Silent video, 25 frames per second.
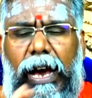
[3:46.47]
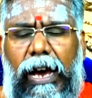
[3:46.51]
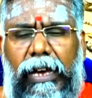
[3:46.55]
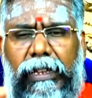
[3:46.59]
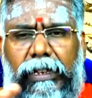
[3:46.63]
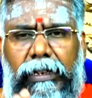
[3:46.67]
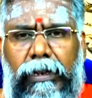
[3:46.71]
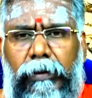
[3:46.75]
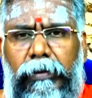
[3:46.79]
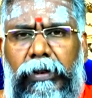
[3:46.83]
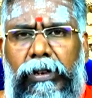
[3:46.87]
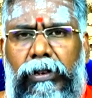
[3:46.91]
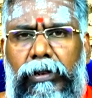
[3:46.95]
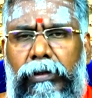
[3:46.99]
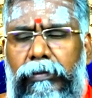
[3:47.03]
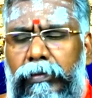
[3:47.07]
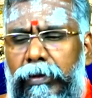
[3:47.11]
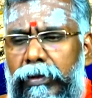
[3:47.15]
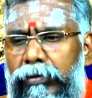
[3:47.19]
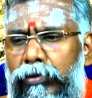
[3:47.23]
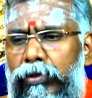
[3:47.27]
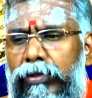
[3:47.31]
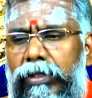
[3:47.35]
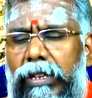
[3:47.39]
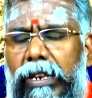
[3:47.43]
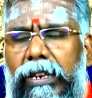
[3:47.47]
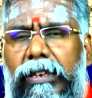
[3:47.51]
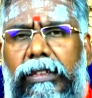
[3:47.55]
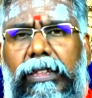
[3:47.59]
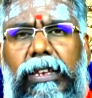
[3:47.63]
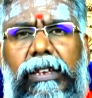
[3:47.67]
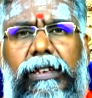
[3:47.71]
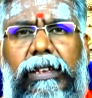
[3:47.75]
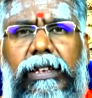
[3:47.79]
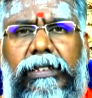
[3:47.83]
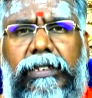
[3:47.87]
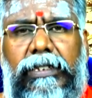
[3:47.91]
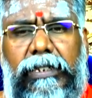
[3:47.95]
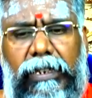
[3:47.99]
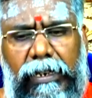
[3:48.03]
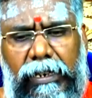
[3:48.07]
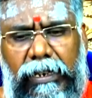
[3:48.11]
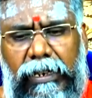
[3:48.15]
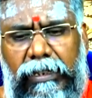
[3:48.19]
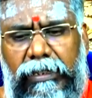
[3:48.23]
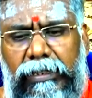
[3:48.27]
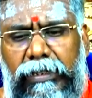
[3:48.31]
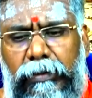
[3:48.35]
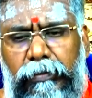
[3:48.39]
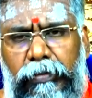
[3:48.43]
அதை அப்படியே சுற்றியில் இதெல்லாம்
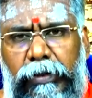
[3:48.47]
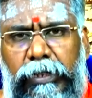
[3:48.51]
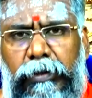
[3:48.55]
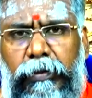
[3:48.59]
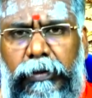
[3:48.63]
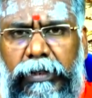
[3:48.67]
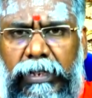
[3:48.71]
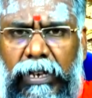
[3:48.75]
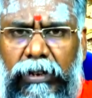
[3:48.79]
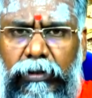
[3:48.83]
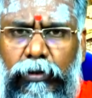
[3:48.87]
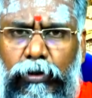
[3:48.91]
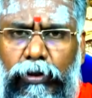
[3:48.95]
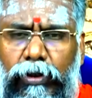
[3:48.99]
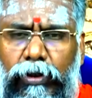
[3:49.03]
நசுக்குனிங்கன்னா பீஸ் பீஸாக